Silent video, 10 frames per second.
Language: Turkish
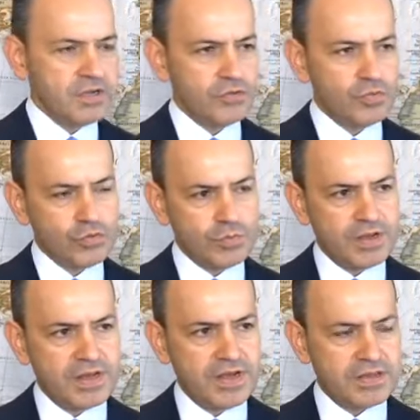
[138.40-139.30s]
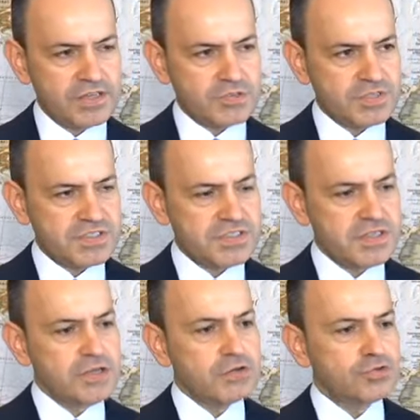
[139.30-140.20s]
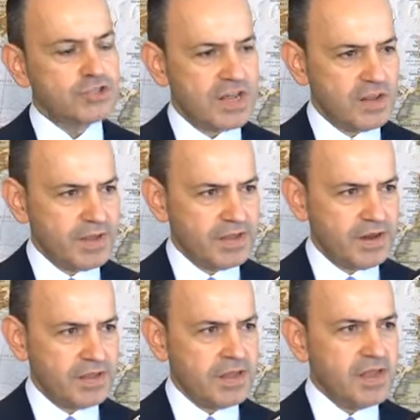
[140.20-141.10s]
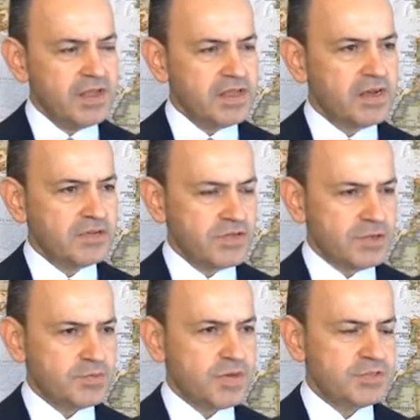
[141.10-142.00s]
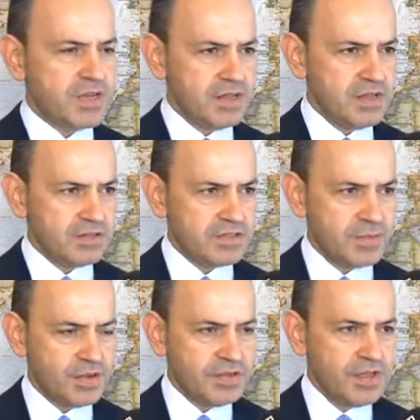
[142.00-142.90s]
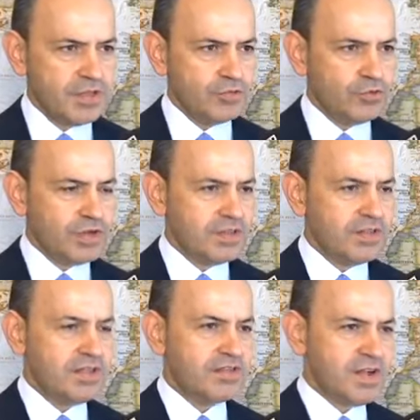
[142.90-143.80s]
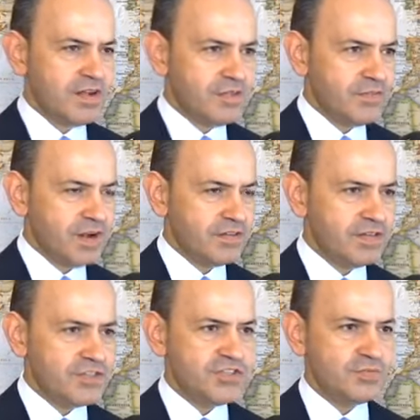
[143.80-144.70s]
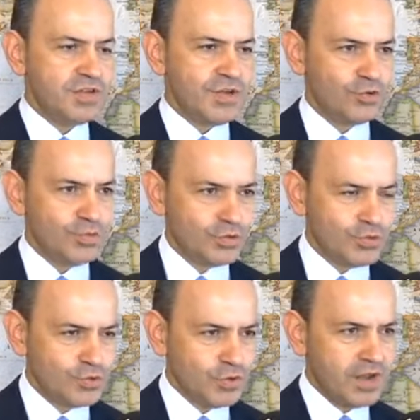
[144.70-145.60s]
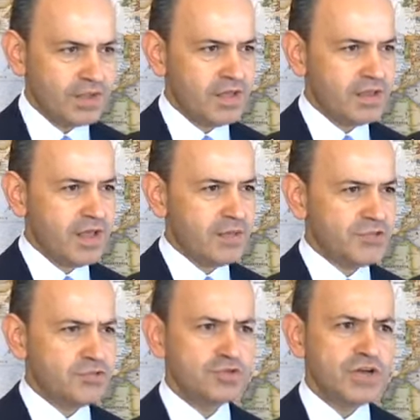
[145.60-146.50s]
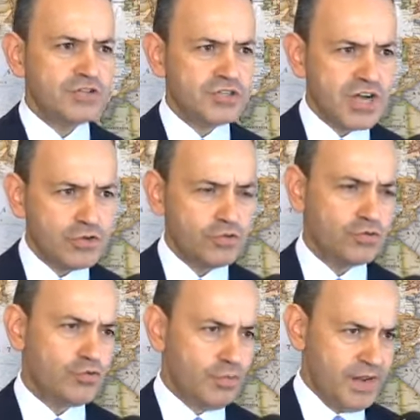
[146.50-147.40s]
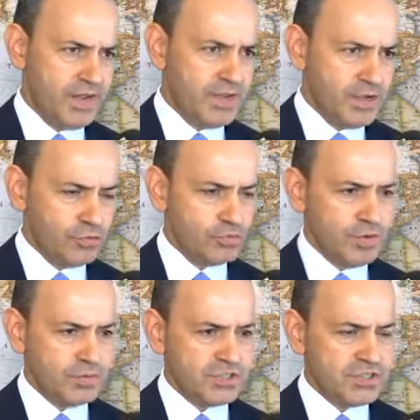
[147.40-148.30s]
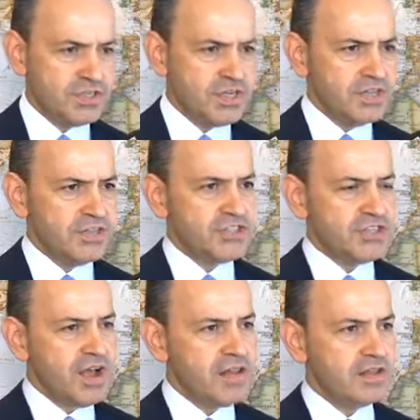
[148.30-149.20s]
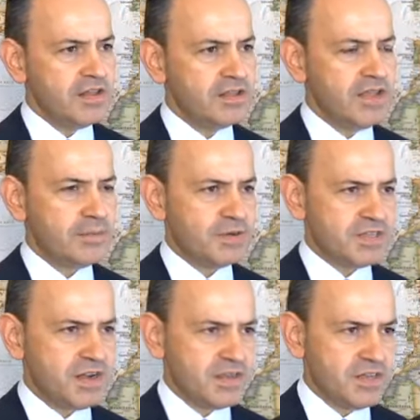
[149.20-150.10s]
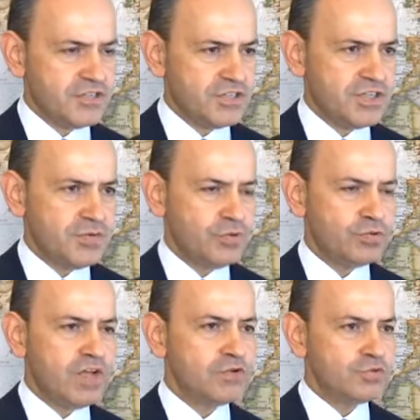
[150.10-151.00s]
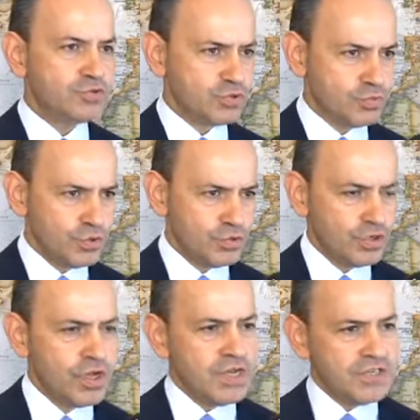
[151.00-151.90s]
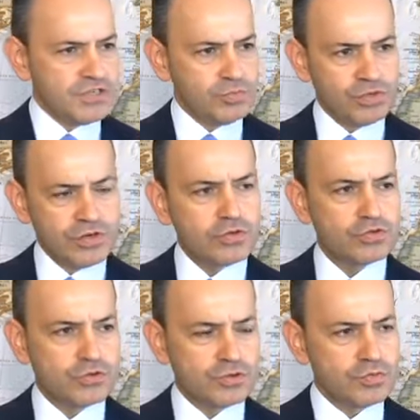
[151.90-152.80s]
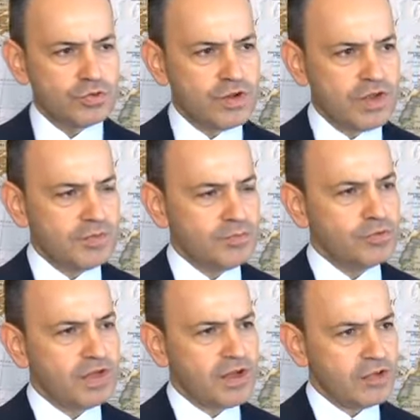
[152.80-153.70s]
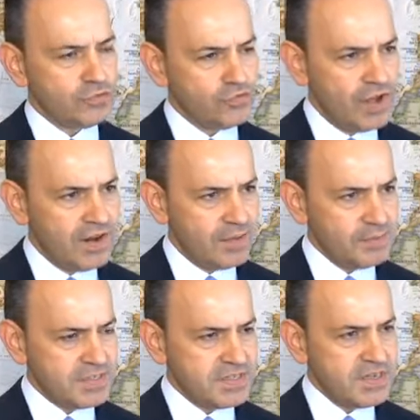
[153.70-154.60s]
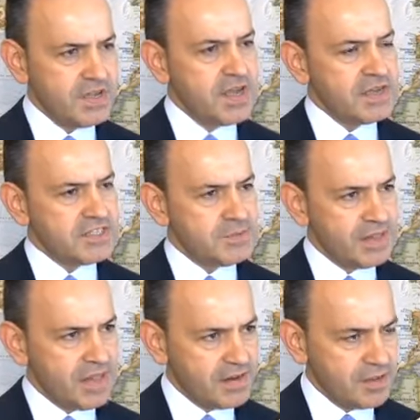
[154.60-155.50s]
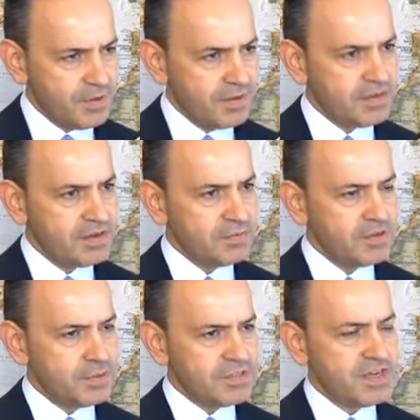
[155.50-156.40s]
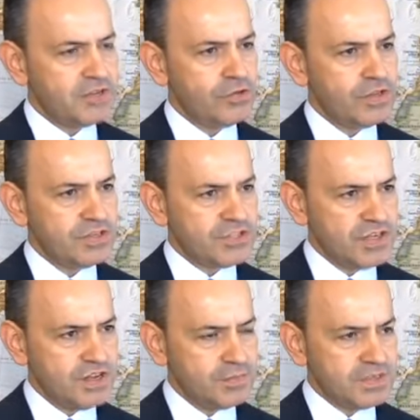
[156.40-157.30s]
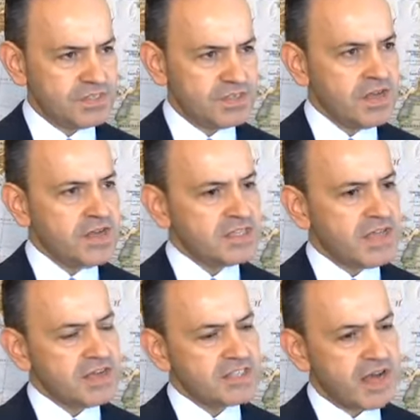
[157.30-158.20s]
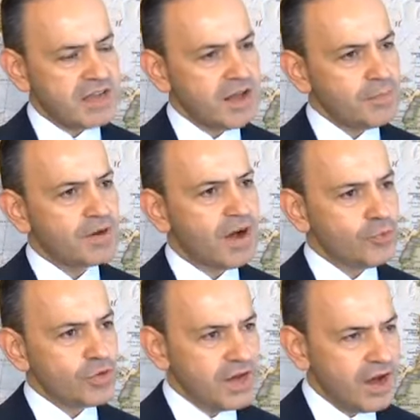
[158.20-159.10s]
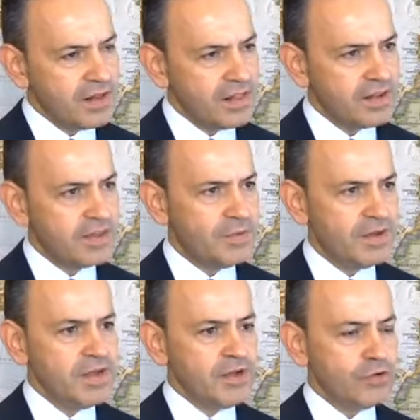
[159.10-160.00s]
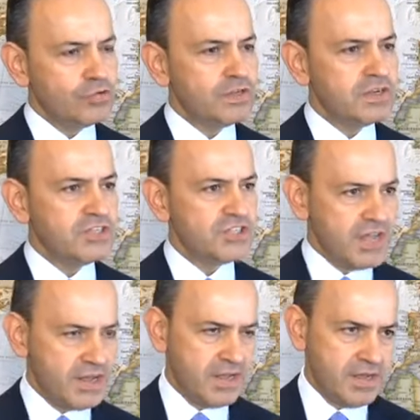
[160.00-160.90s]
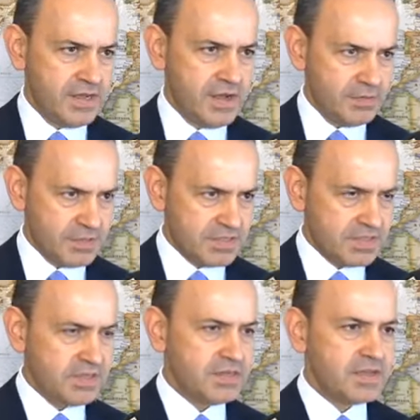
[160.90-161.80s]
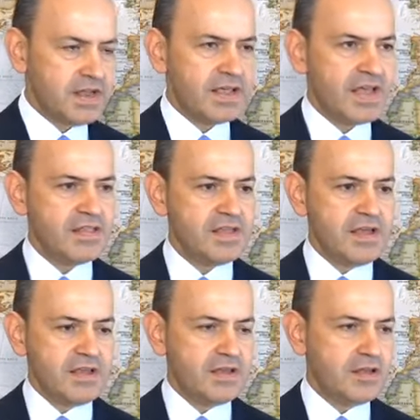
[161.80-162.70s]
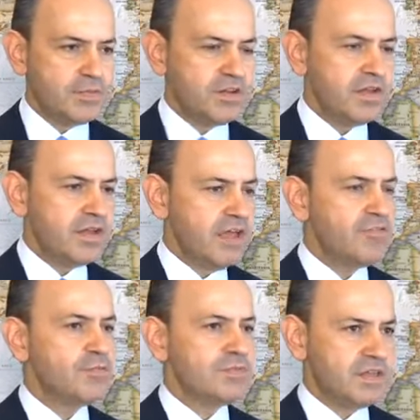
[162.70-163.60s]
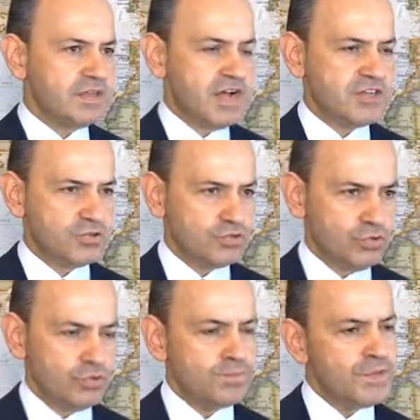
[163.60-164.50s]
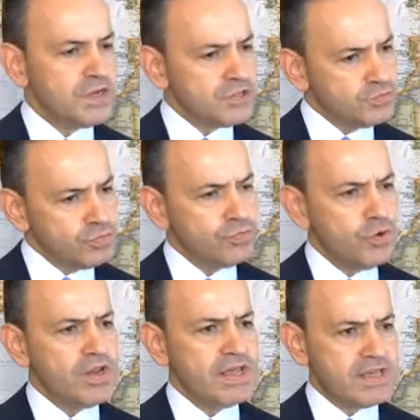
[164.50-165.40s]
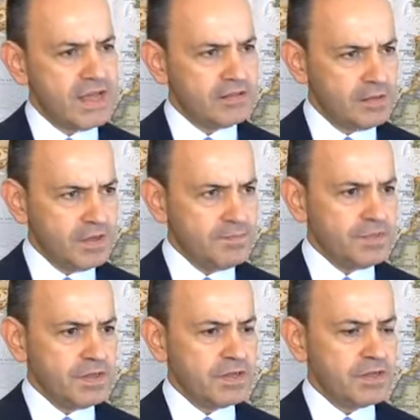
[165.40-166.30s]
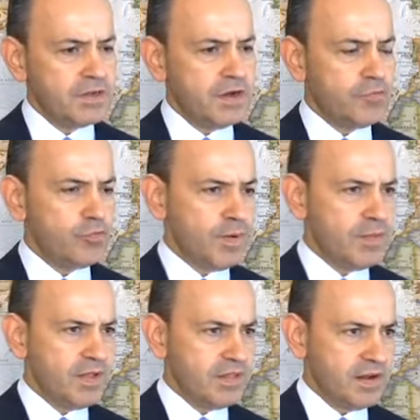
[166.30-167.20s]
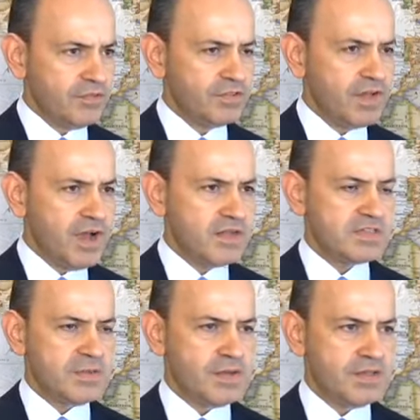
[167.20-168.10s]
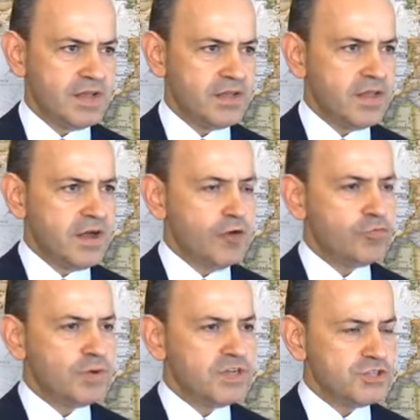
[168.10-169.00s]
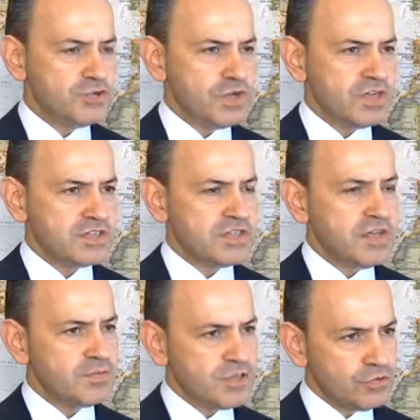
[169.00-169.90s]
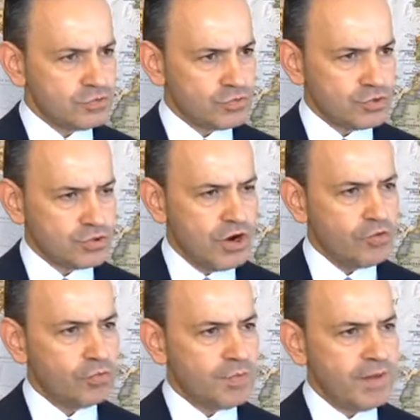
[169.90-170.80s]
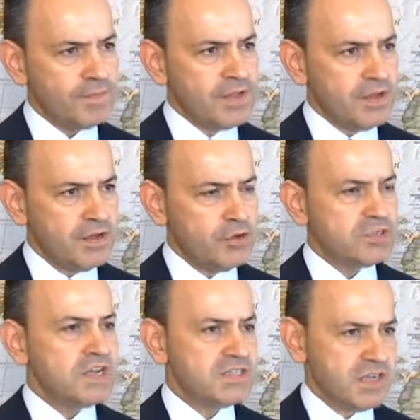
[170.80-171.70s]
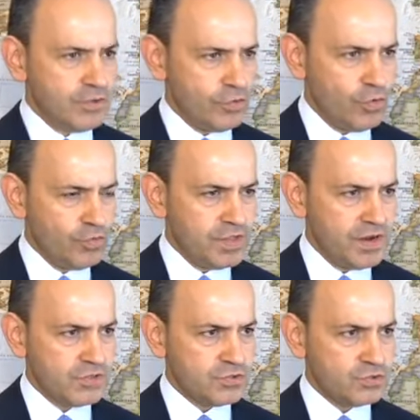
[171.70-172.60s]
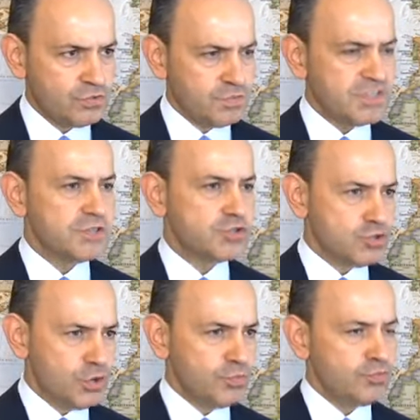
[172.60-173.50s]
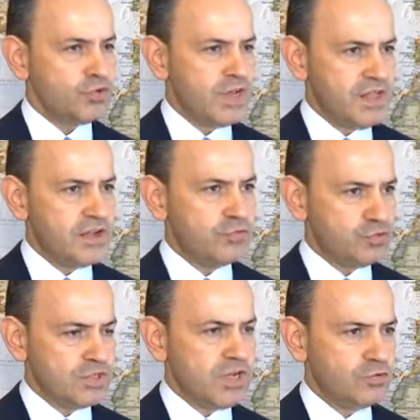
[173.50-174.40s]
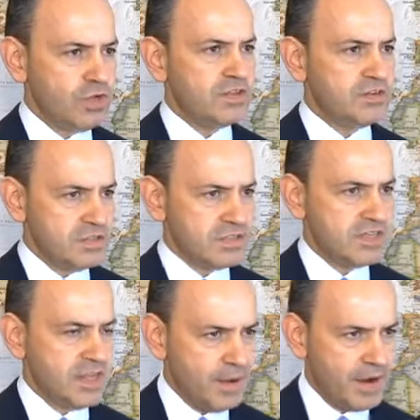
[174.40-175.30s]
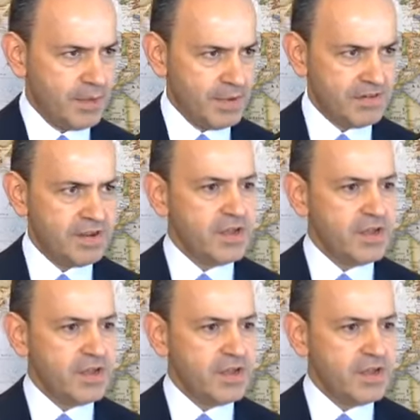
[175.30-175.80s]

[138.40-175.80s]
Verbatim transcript: Gümrük Birliği anlaşmasını güncellemek gerek. İlk anlaşma imzalandığı zaman dünyada ne internet vardı ne Çin bir ekonomik güç olarak geri gelmişti. Dünya Ticaret Örgütü bile kurmamıştı. Dijital tek pazara geçiş gibi gibi konular konuşulmuyordu. Şimdi bunların konuşulduğu bir dönemde mutlaka güncellenmesi, hizmetler gibi, tarım gibi sektörleri içine alması, daha saydam kamu ihaleleri gibi konuları içine e, alması e, gereken e, bir e, evrim ihtiyacı duyuldu. Şimdi bu böyleyken tabii e, Avrupa Birliği tarafında aynı zamanda Avrupa İş Dünyası'nın temsil kuruluşu, Avrupa e, Özel Sektör Konfederasyonu, Business Europe, Türkiye'den de TÜSİAD üyedir TİSK ile beraber.